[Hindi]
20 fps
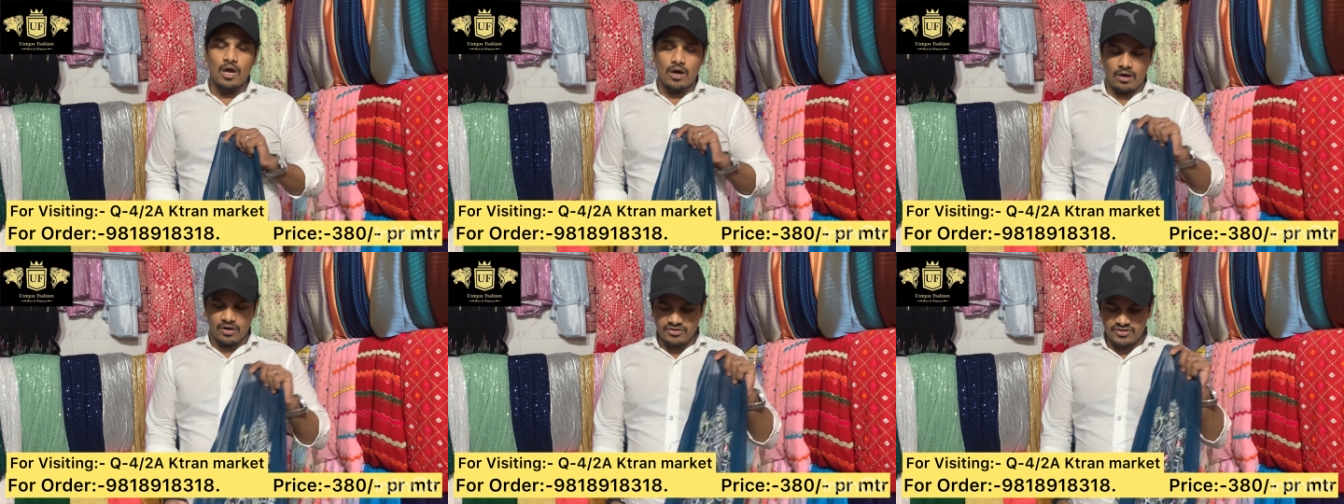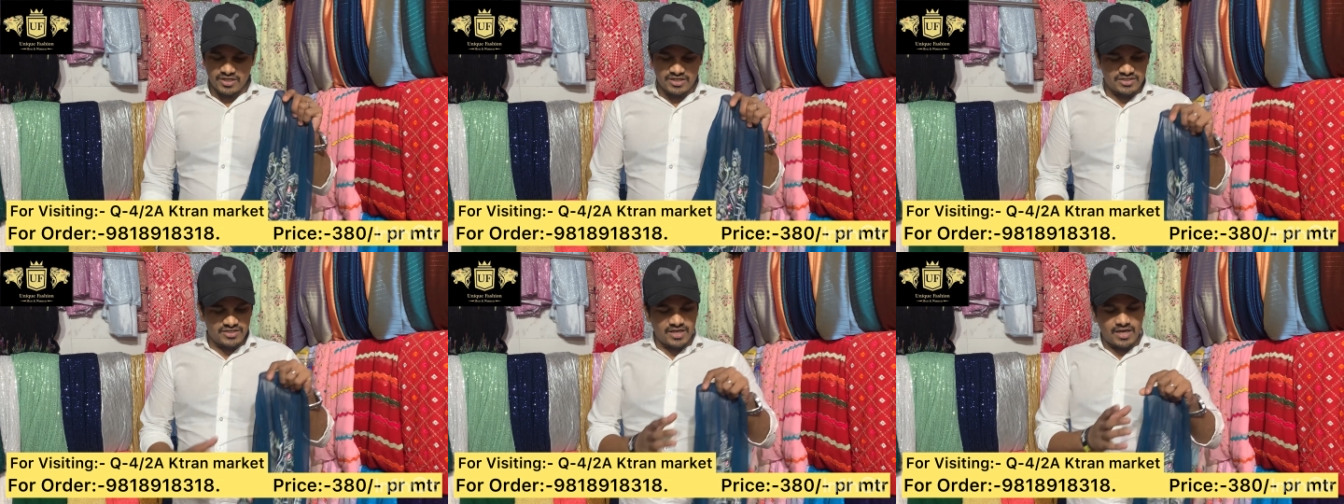और
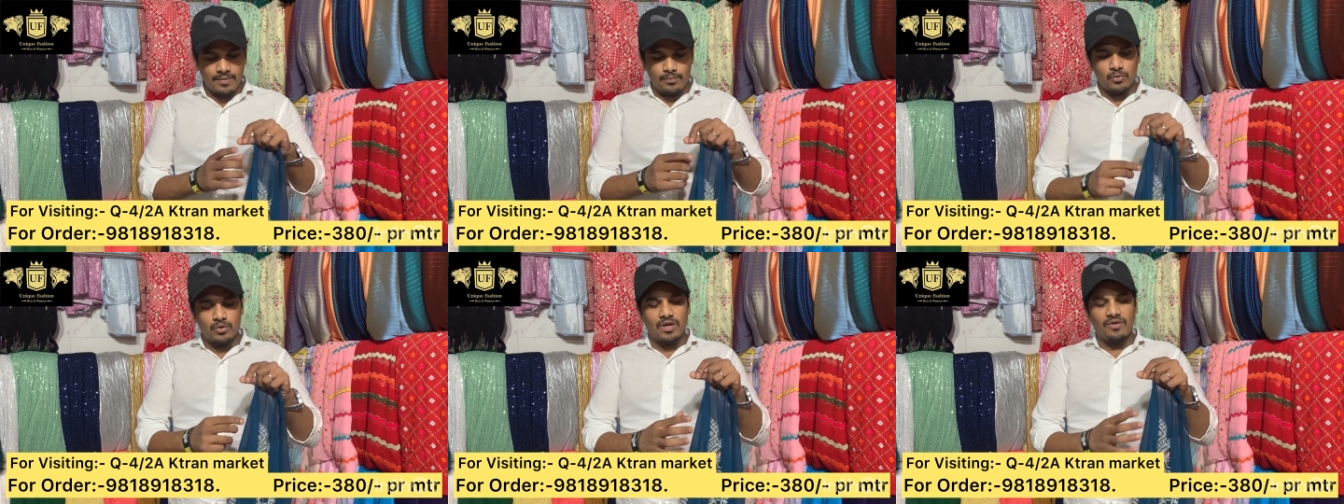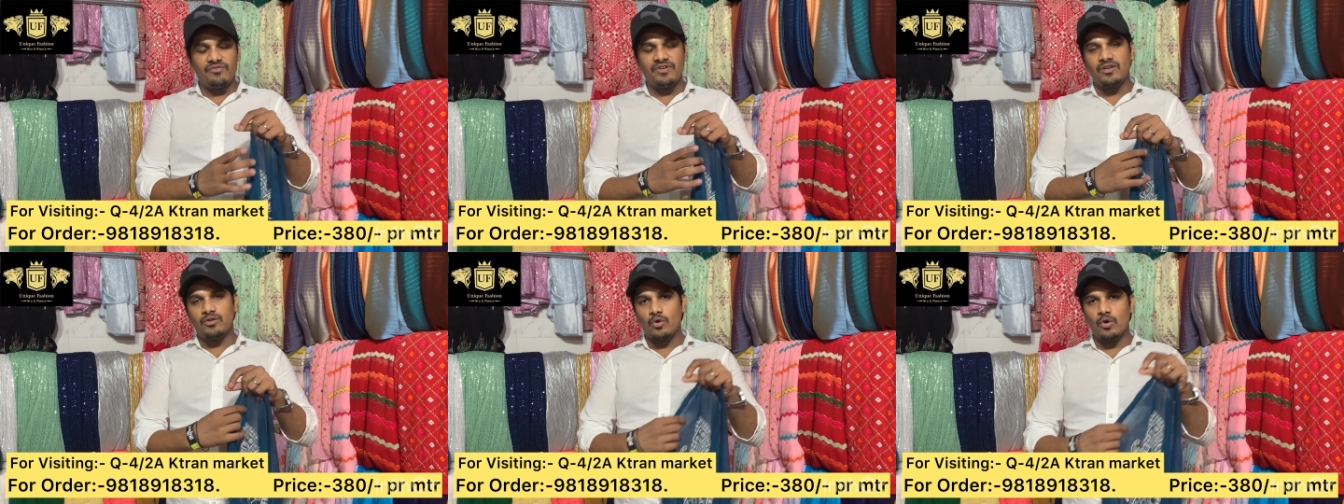सिक्सटी का पूरा
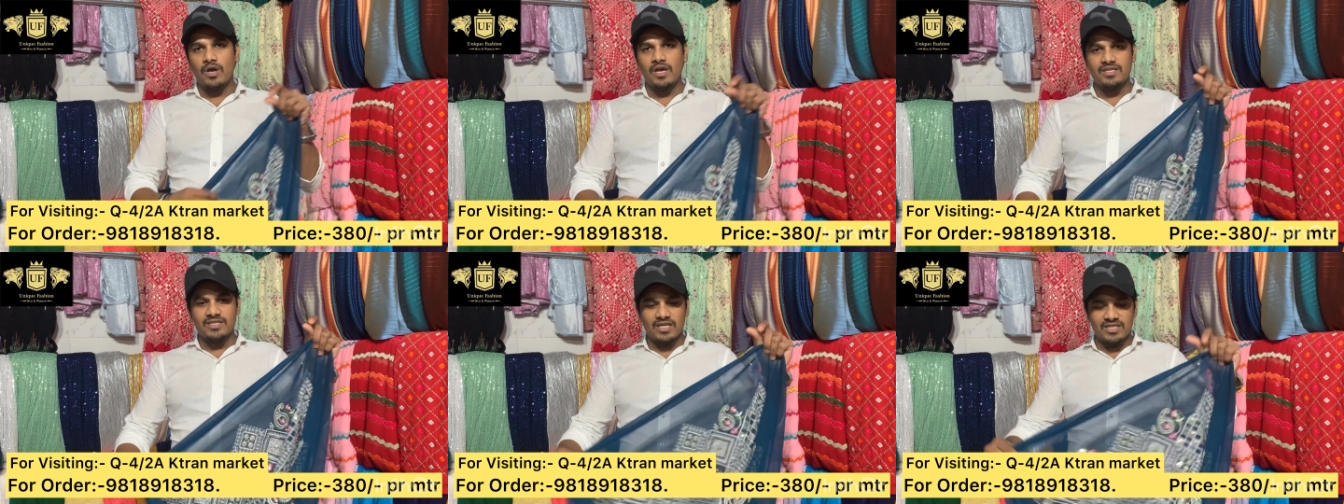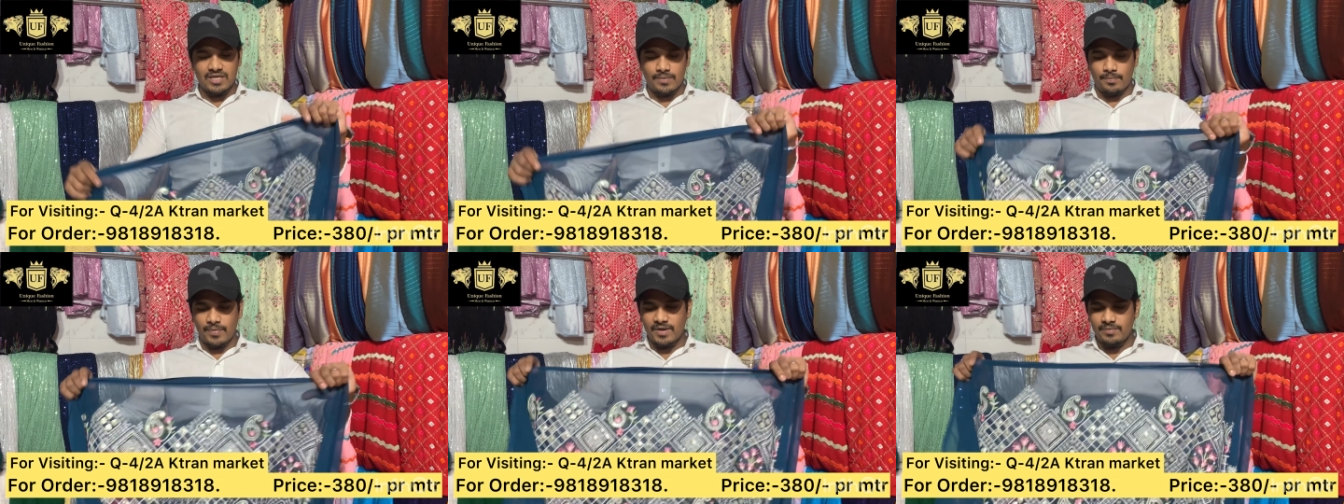विर्थ होगा इसका
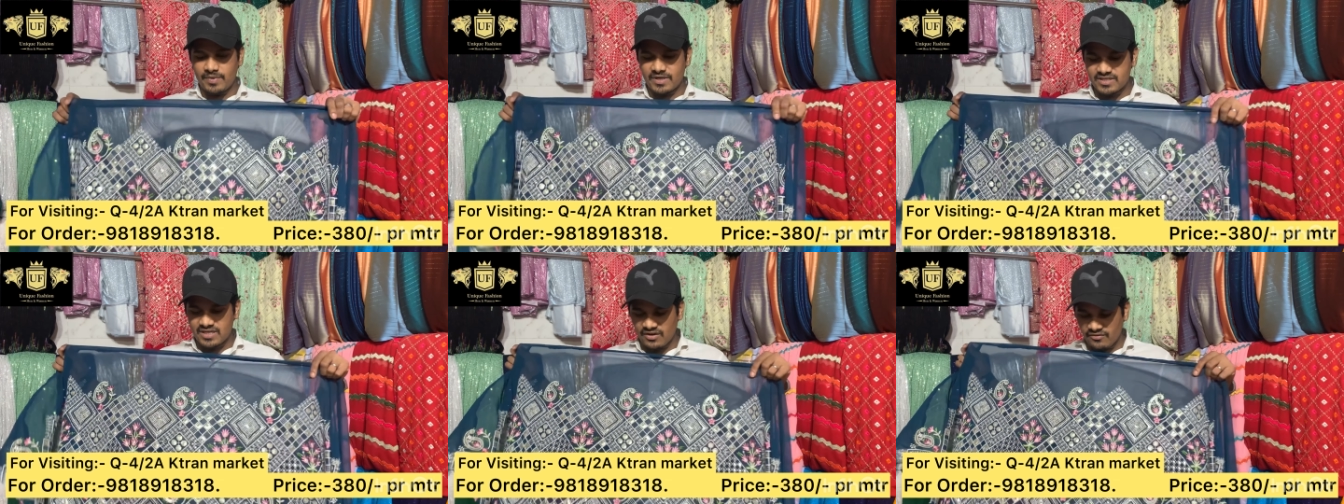छप्पन पे इसका